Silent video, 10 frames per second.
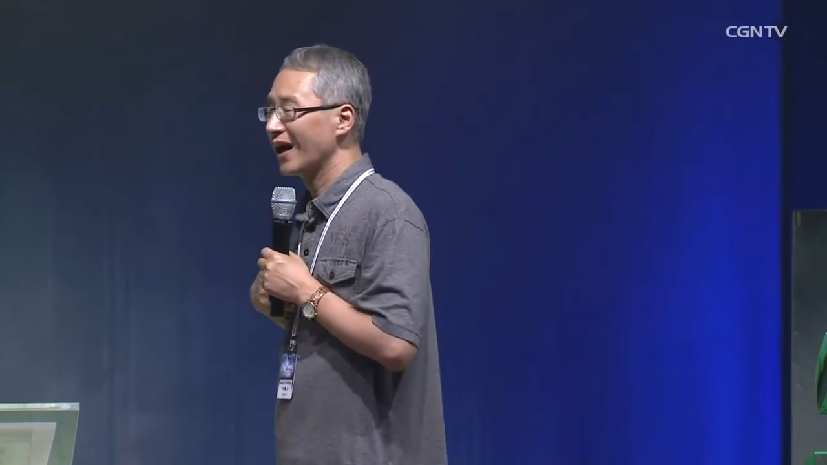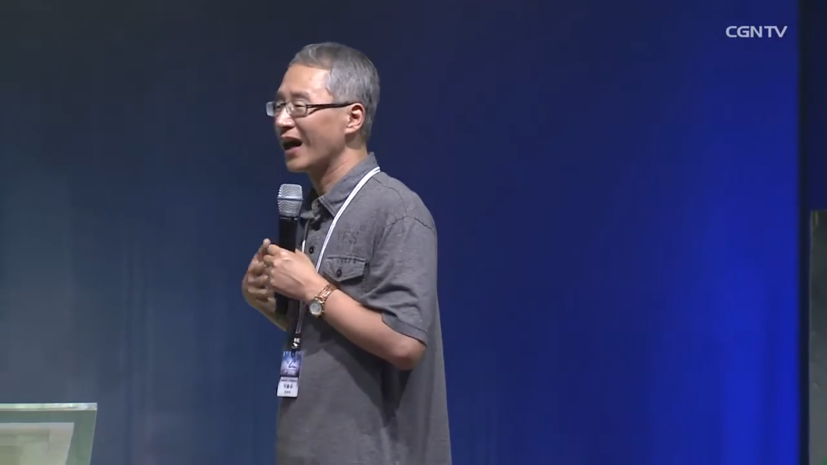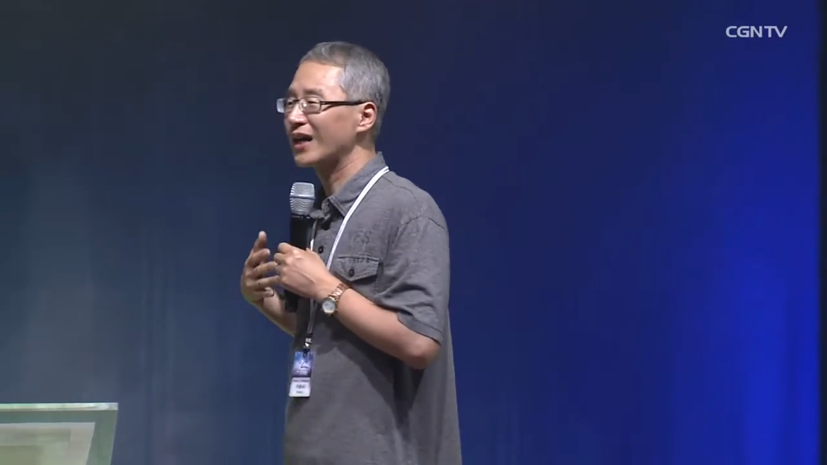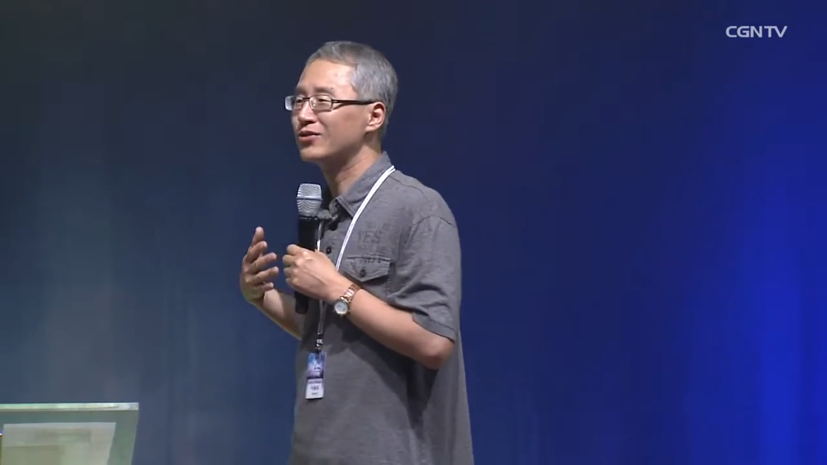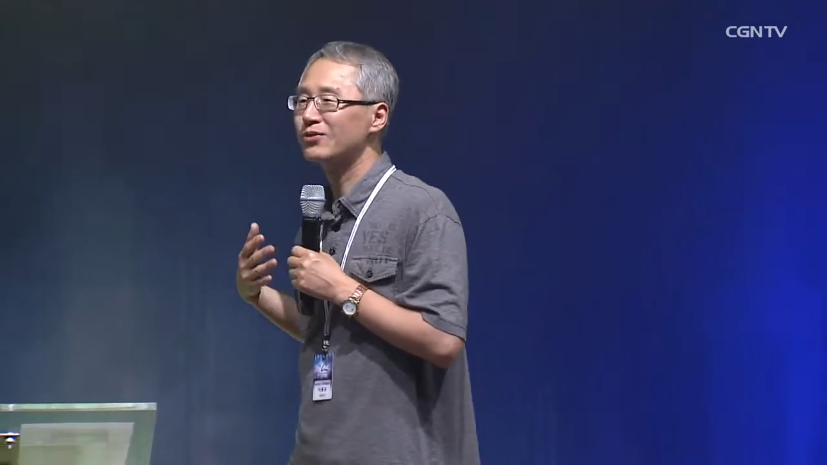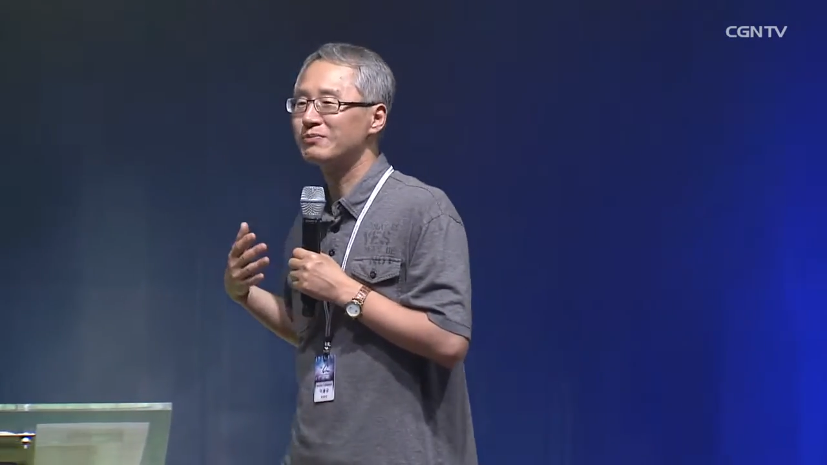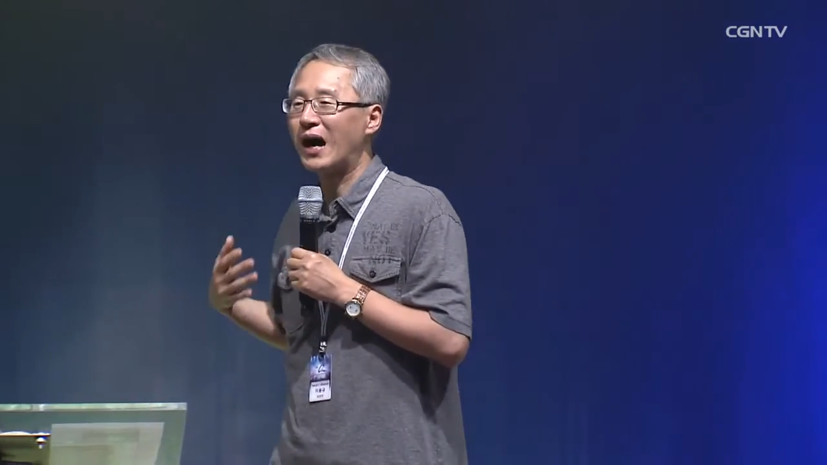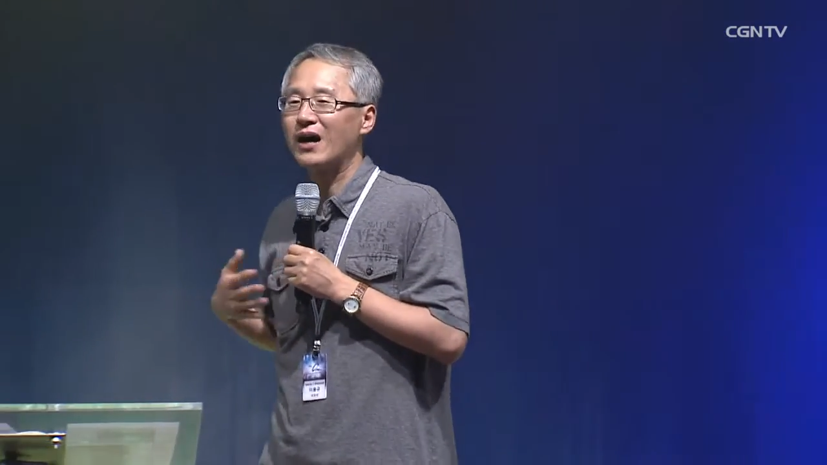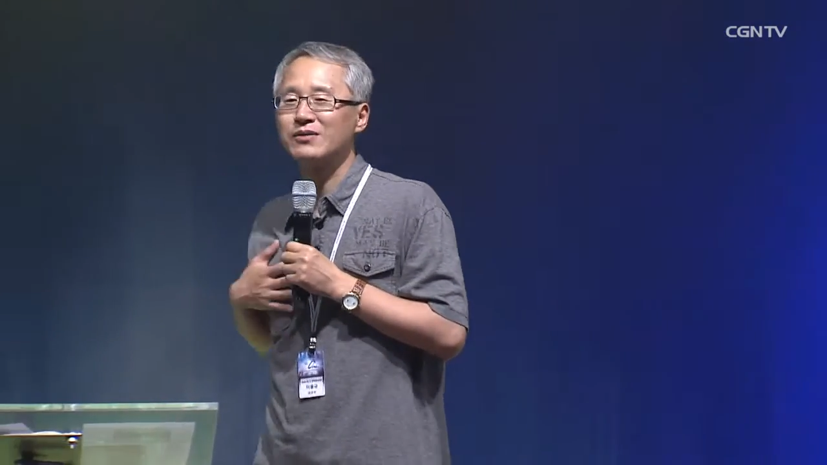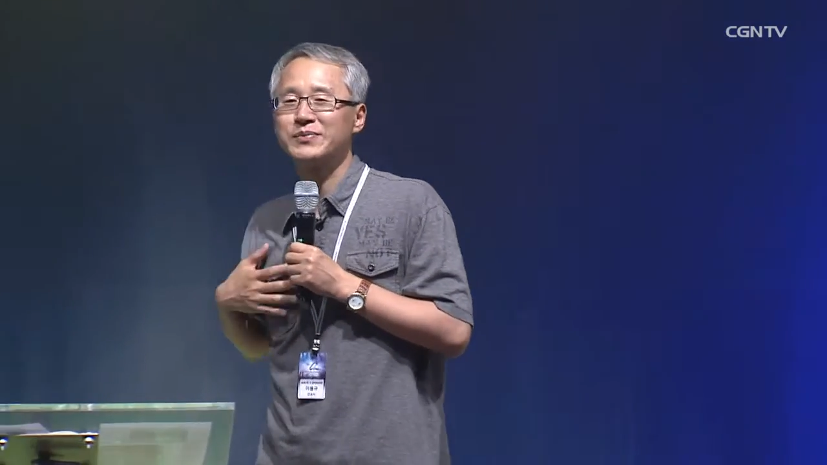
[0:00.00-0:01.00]
하도
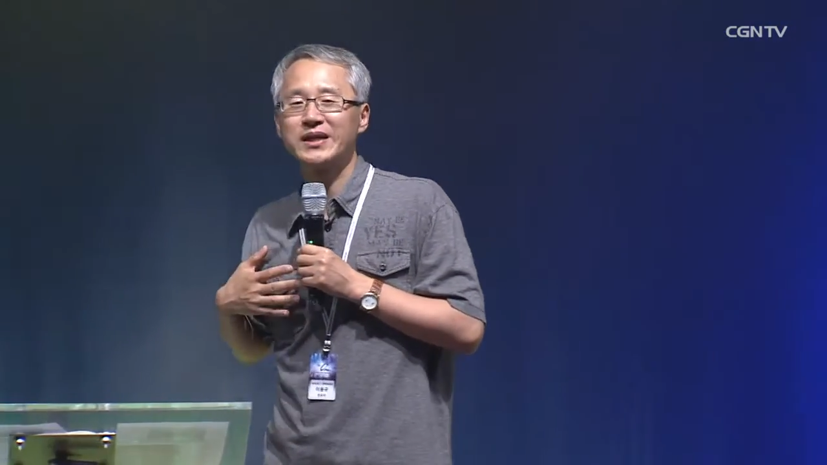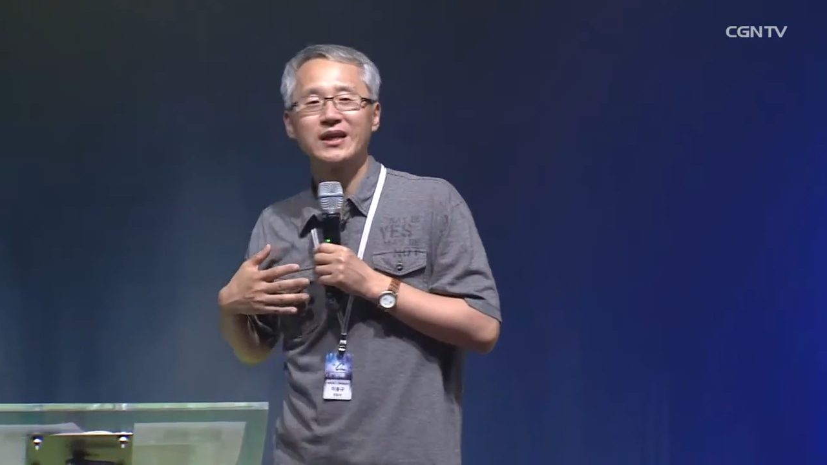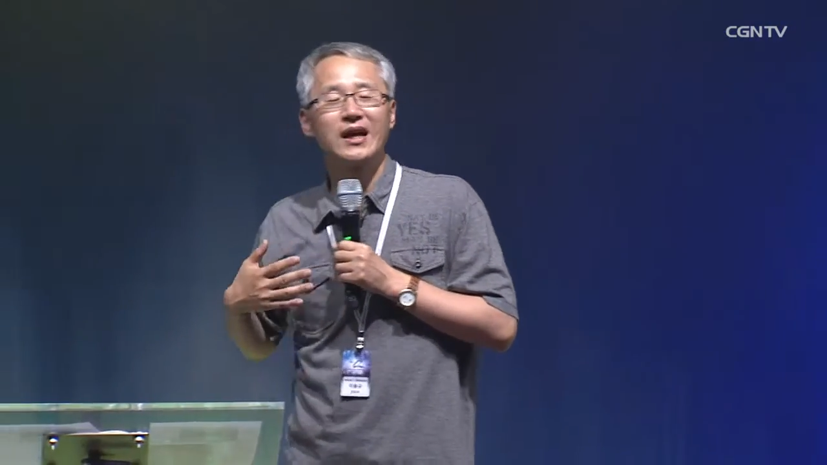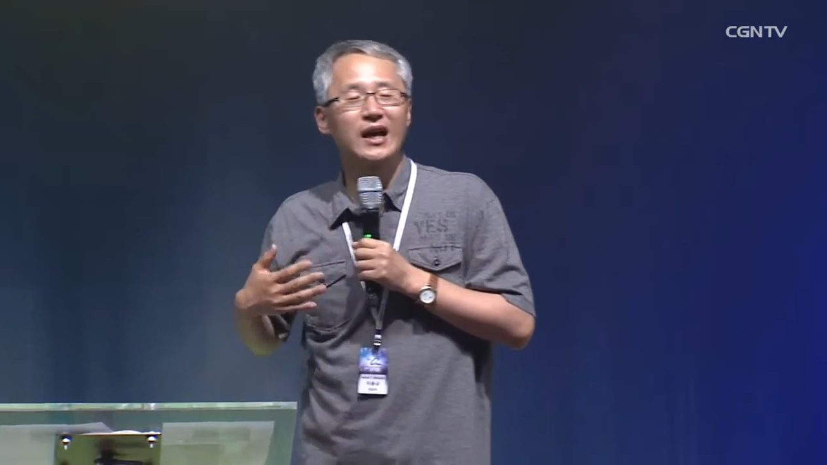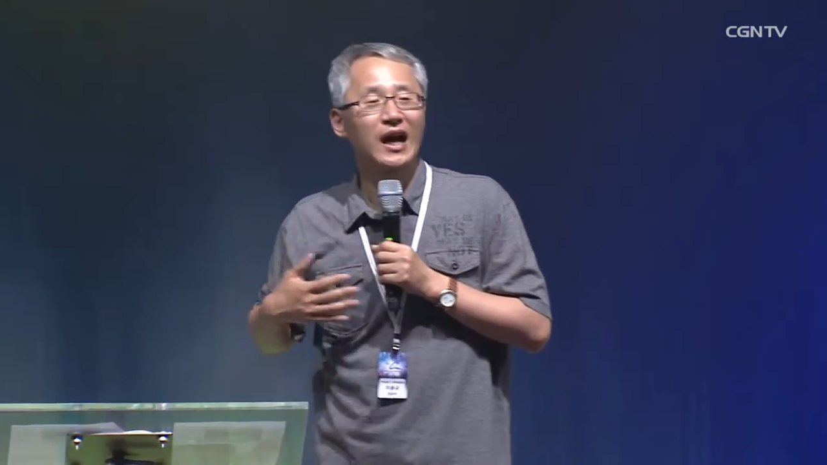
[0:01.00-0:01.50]
마음이